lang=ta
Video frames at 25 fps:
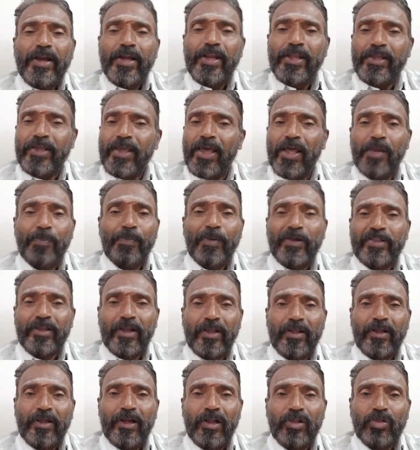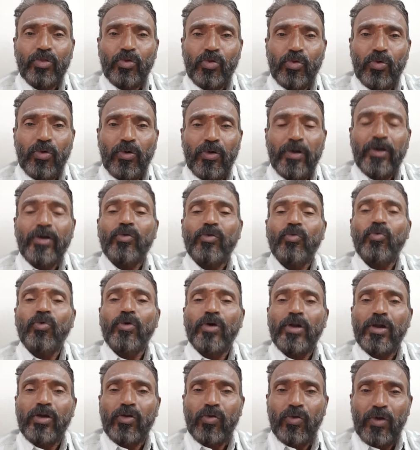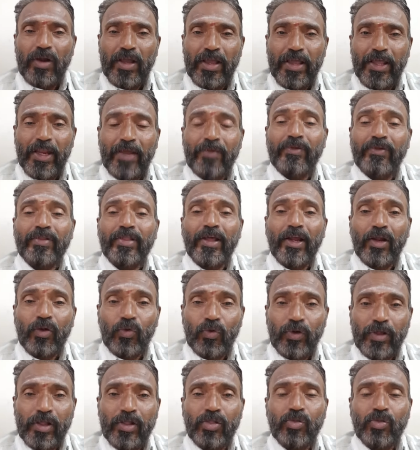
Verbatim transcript: நீங்கள் ஏற்படுத்துகிறதில்ல தூக்கம் உங்களுக்குள்ளே இறைவன் தரக்கூடிய